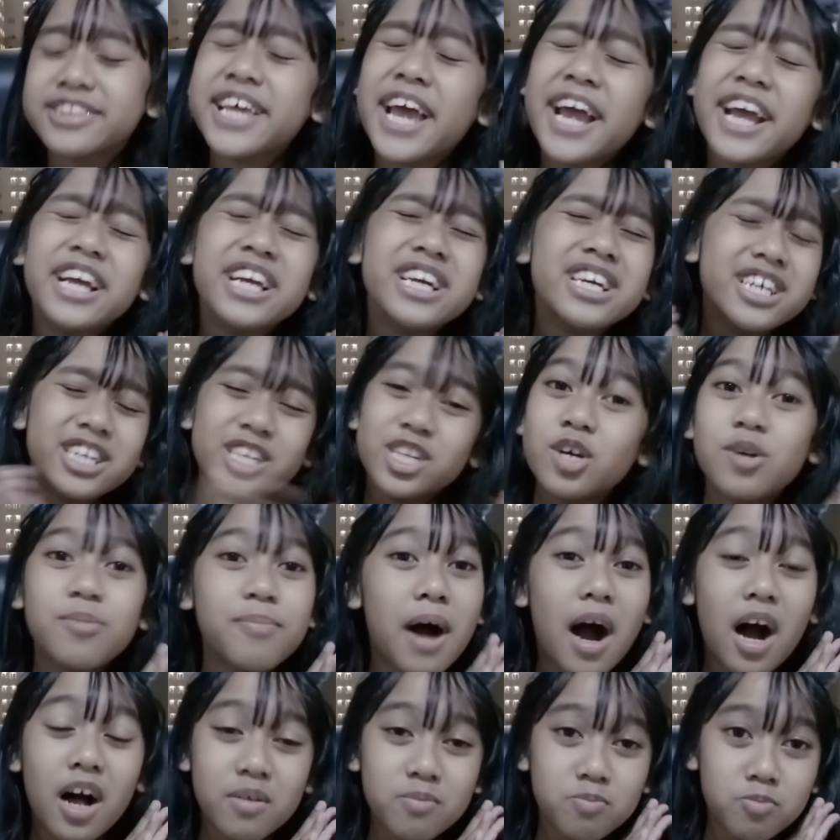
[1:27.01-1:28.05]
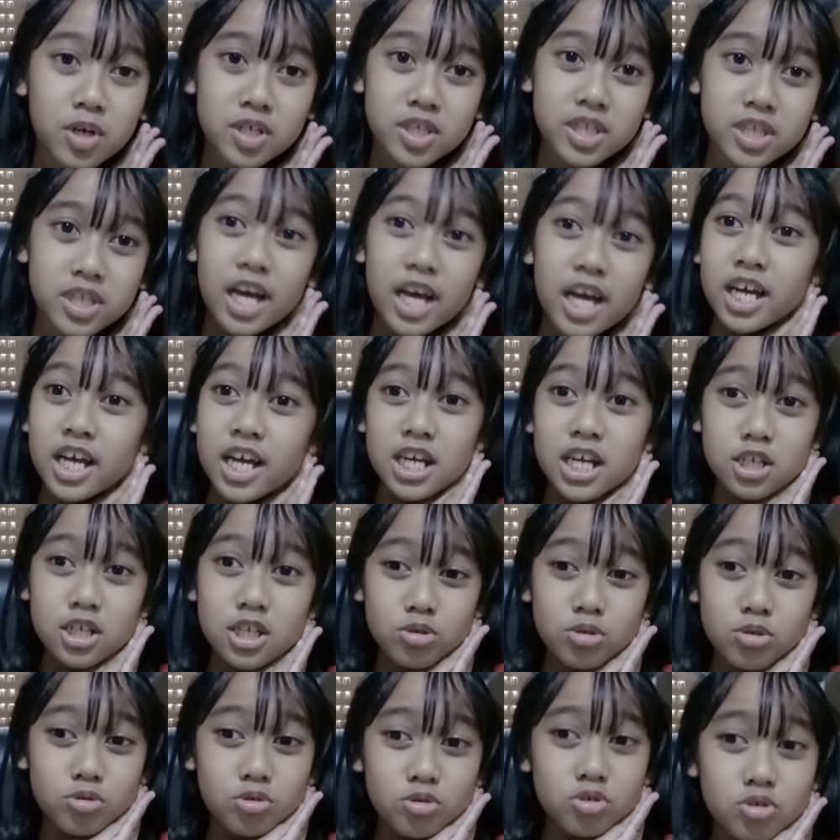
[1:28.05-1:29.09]
thank you banget buat
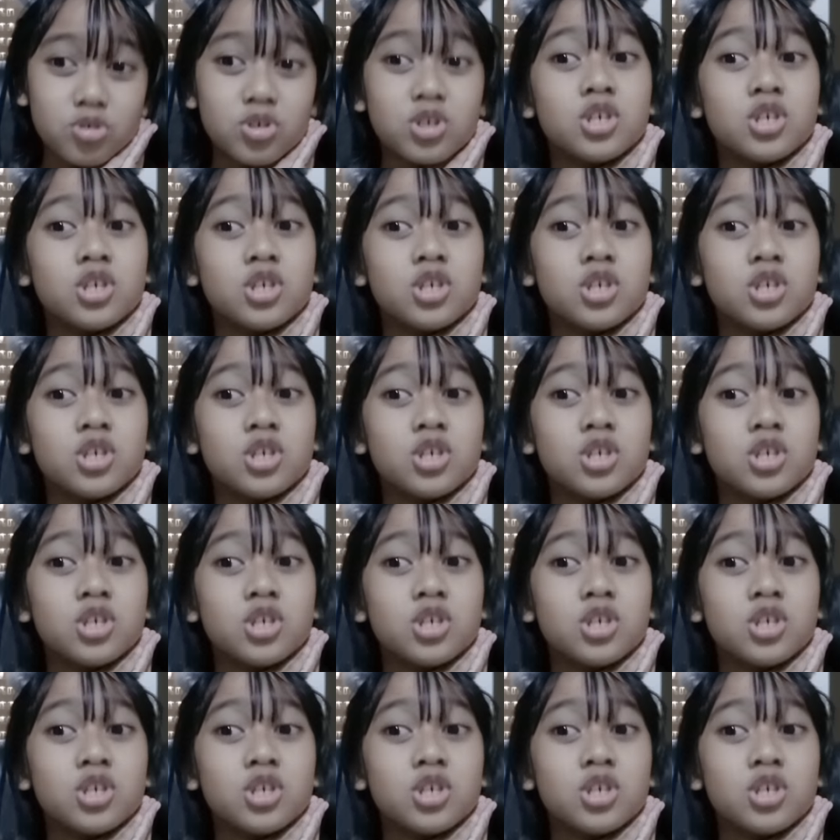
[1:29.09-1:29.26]
itu